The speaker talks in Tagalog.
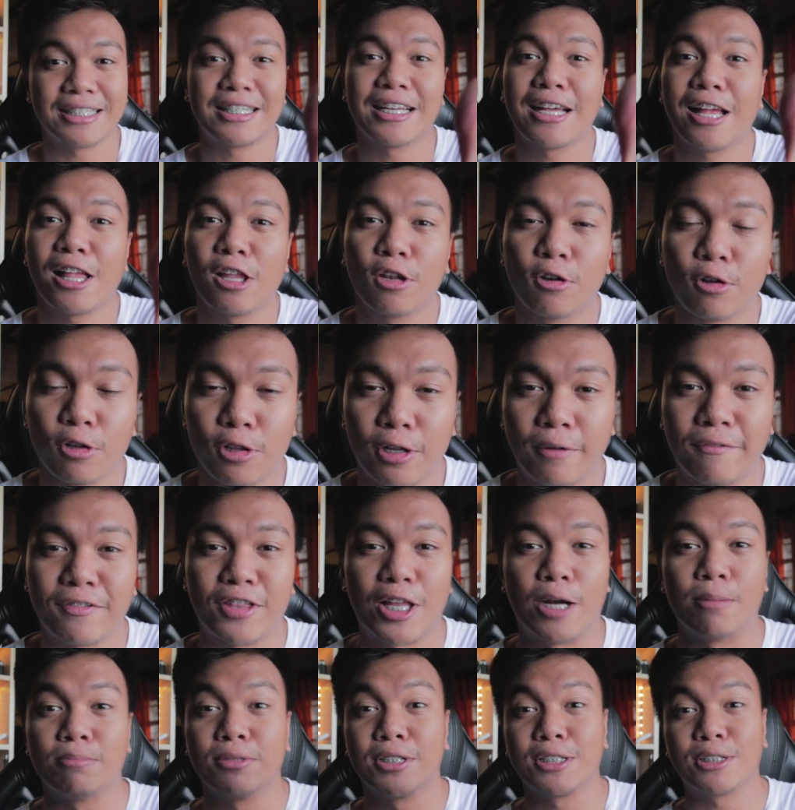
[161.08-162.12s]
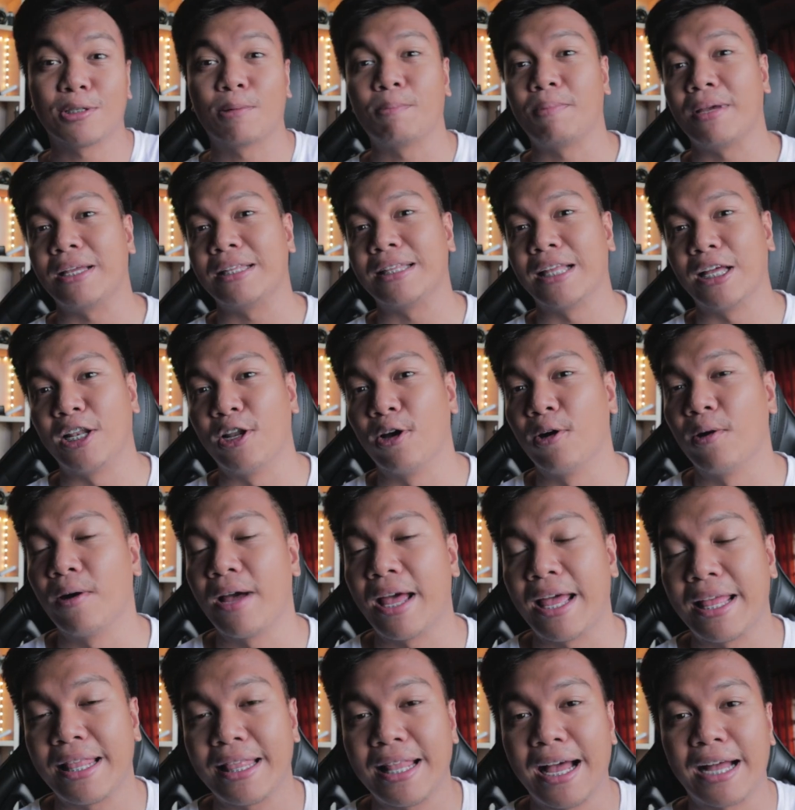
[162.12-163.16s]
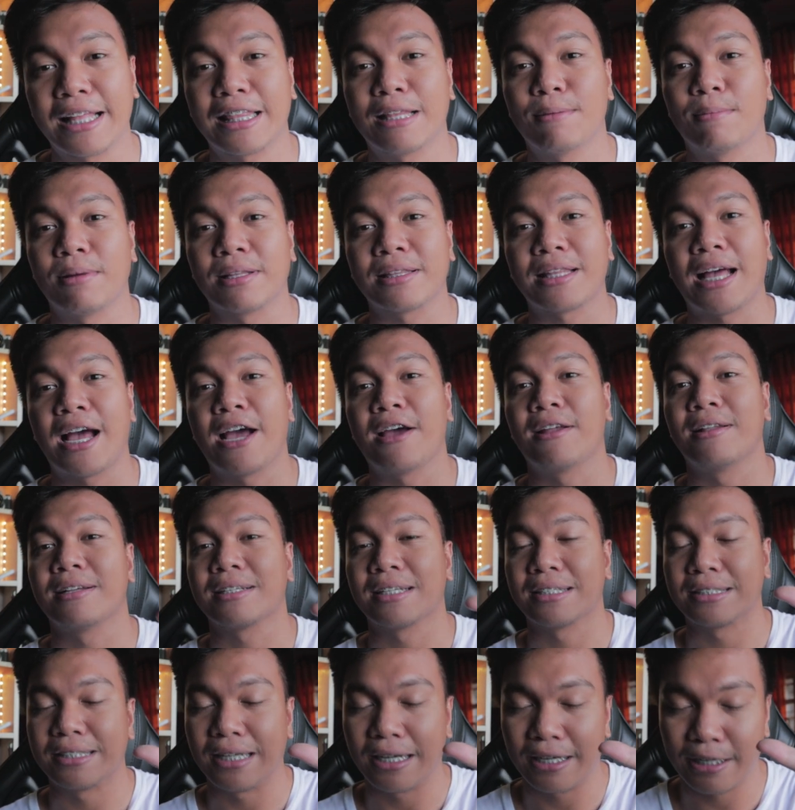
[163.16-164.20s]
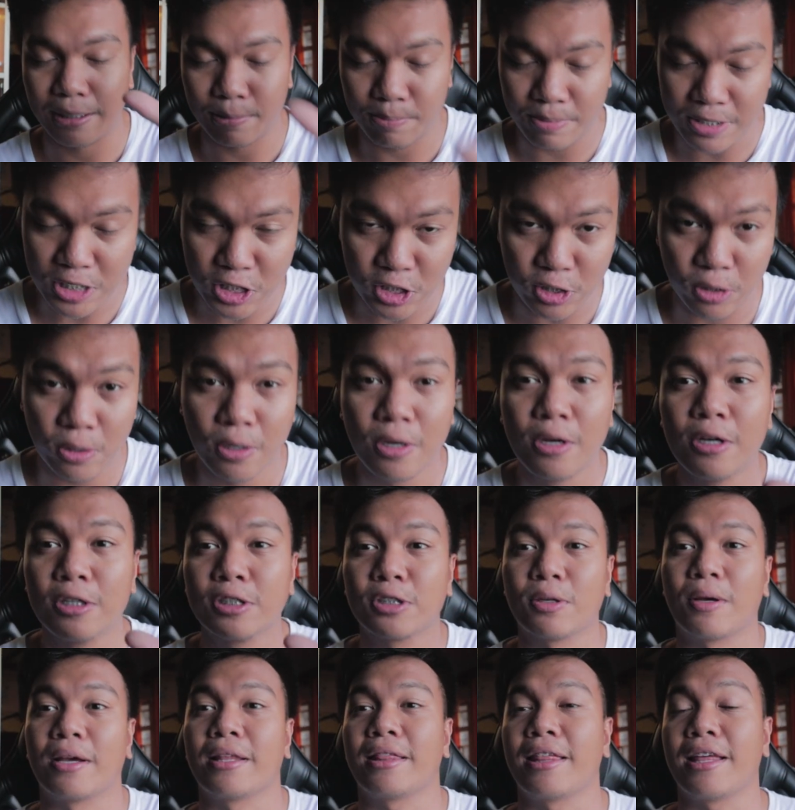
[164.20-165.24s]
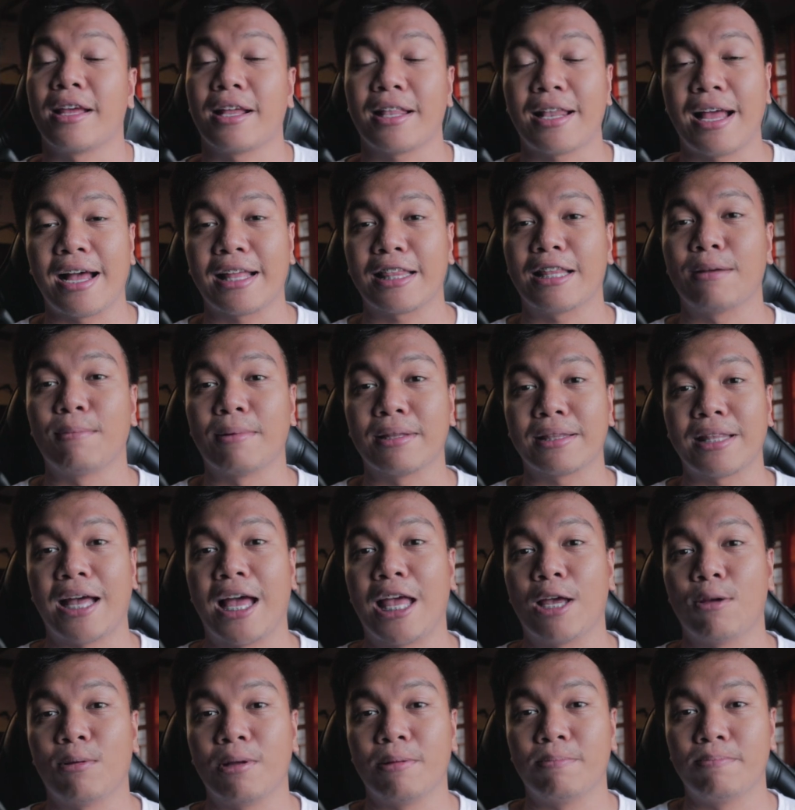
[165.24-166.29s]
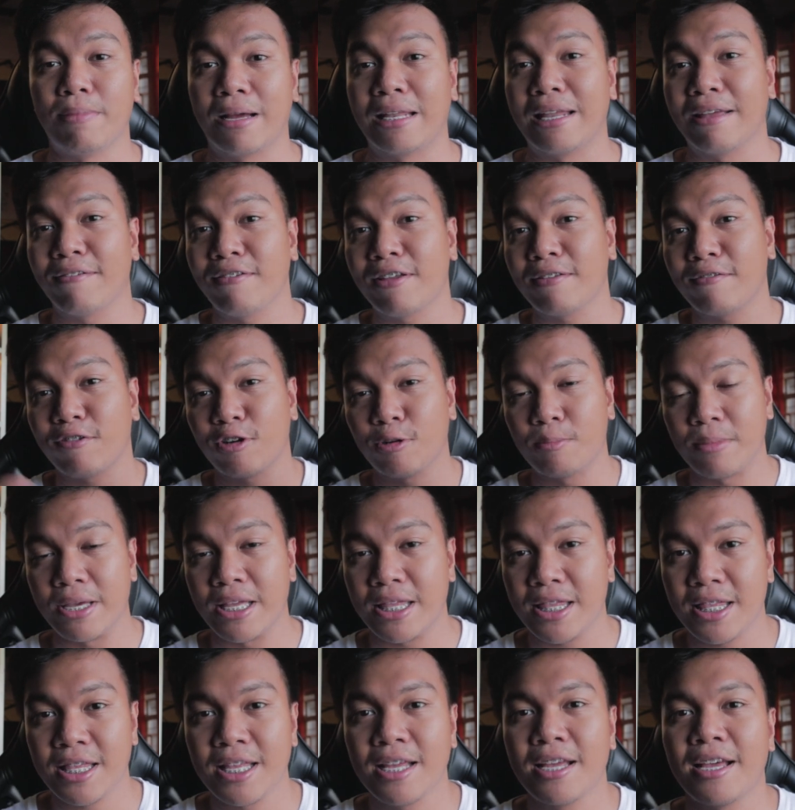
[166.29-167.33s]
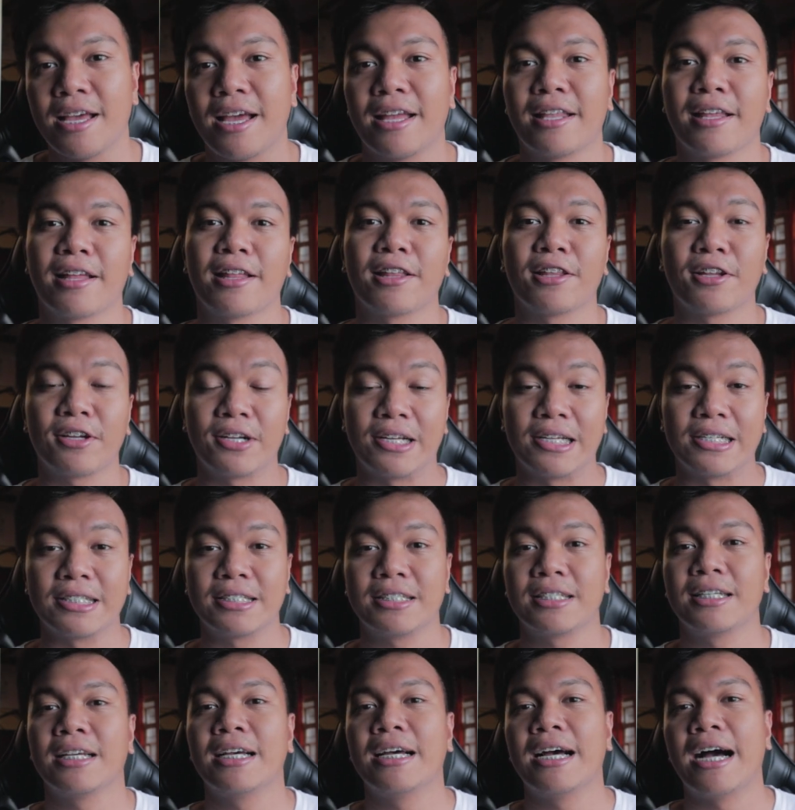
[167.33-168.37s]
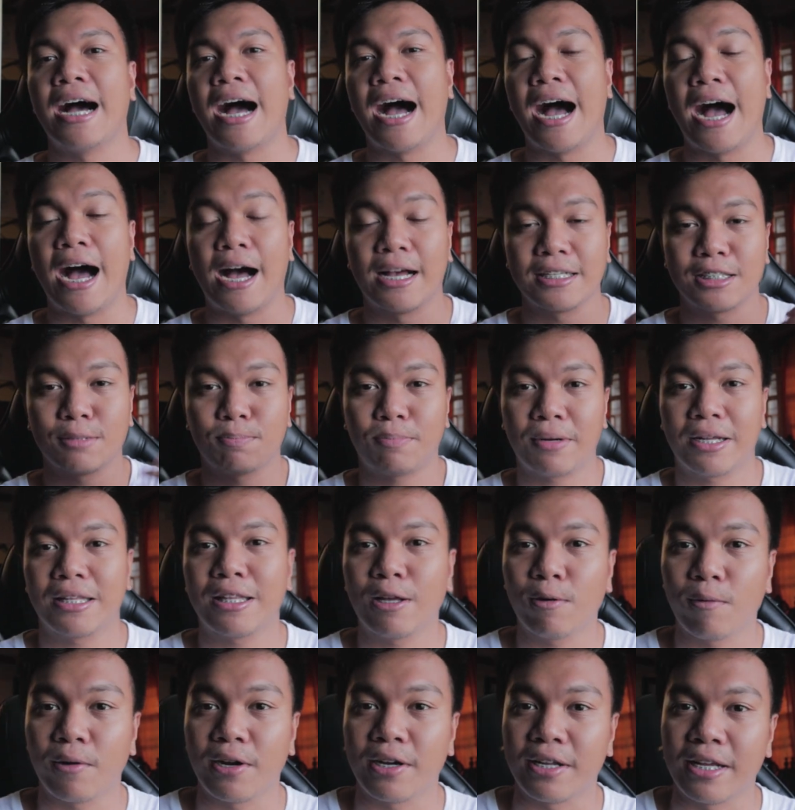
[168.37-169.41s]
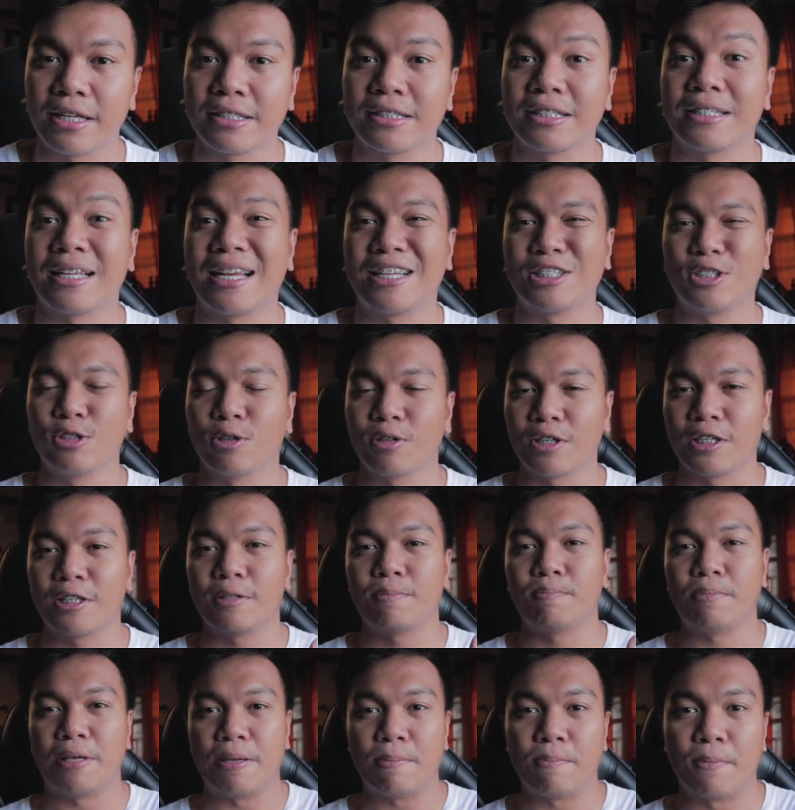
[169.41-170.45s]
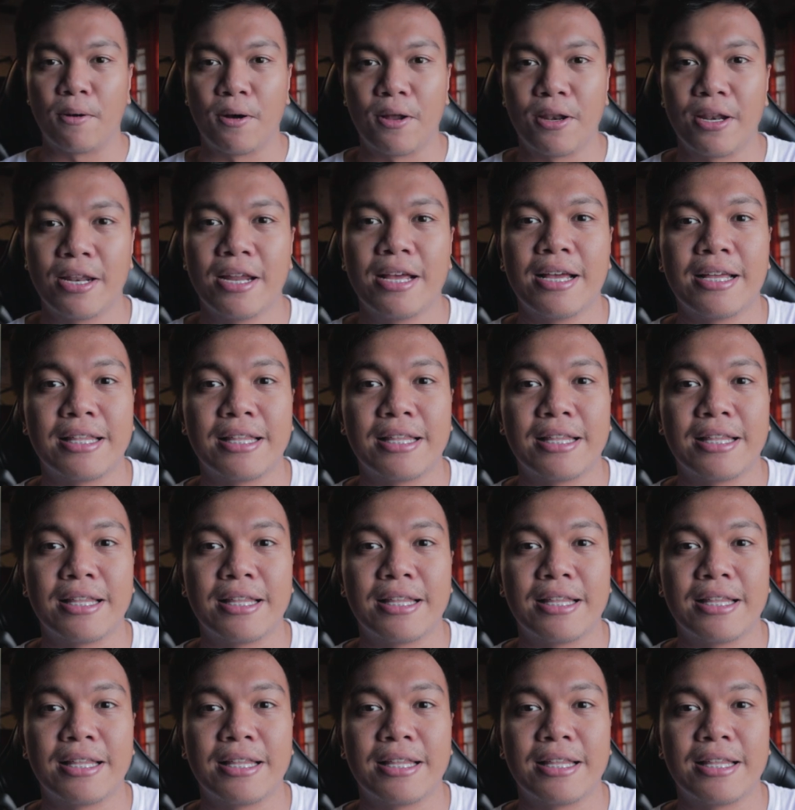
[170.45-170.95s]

General rule of thumb, just obey the law. And lahat naman tayo nagsasakripisyo, so I think lahat naman tayo will benefit from it. another is, uh, spread awareness and educate people